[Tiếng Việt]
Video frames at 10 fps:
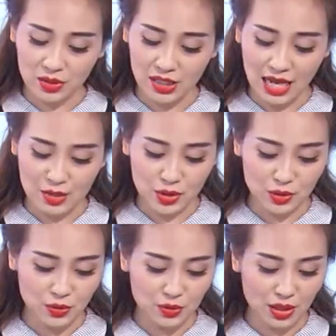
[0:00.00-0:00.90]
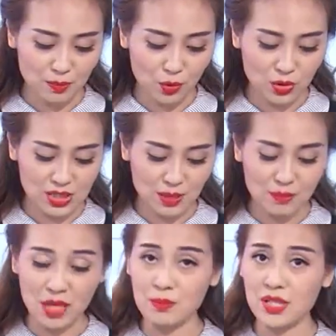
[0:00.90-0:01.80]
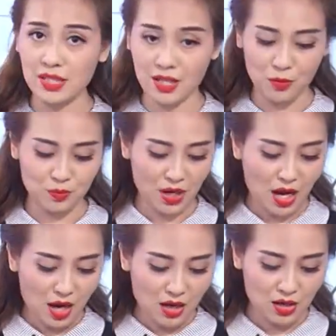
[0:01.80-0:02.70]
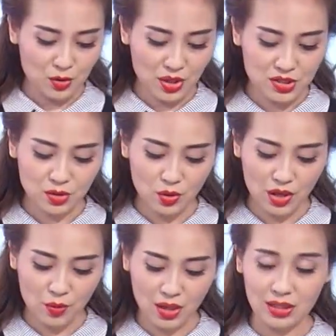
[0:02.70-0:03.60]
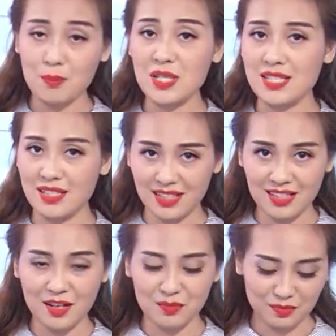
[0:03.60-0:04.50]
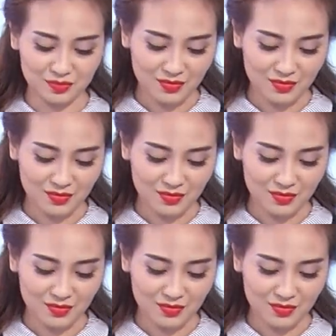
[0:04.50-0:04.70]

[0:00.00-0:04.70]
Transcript: ty đạt doanh thu gần 470 tỷ đồng, lợi nhuận trước thuế khoảng 59 tỷ đồng.